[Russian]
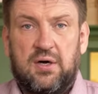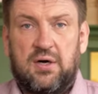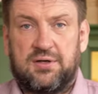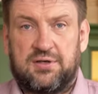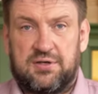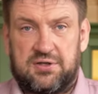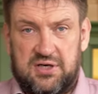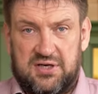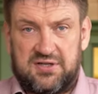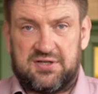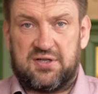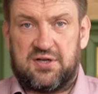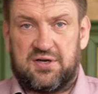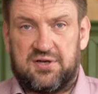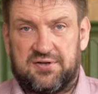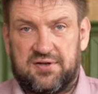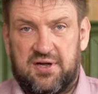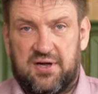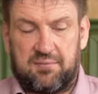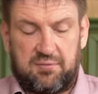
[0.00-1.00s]
А сейчас
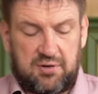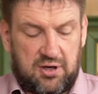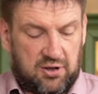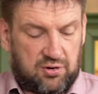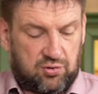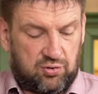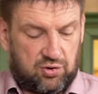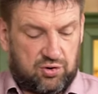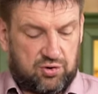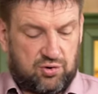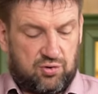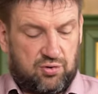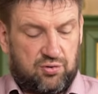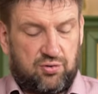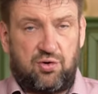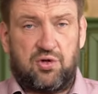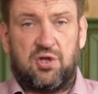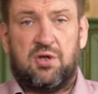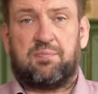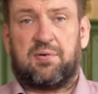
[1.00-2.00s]
нарезаем картошку,
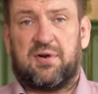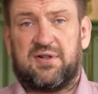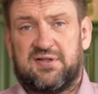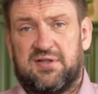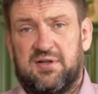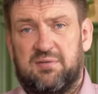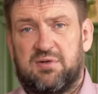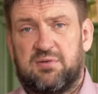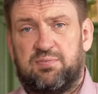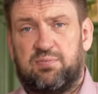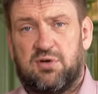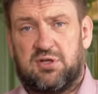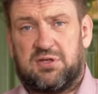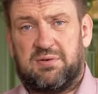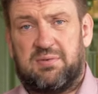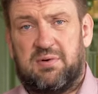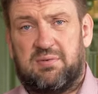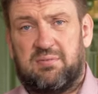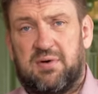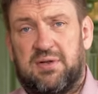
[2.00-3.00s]
но не простым
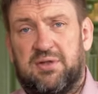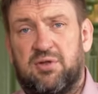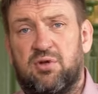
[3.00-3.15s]
способом, а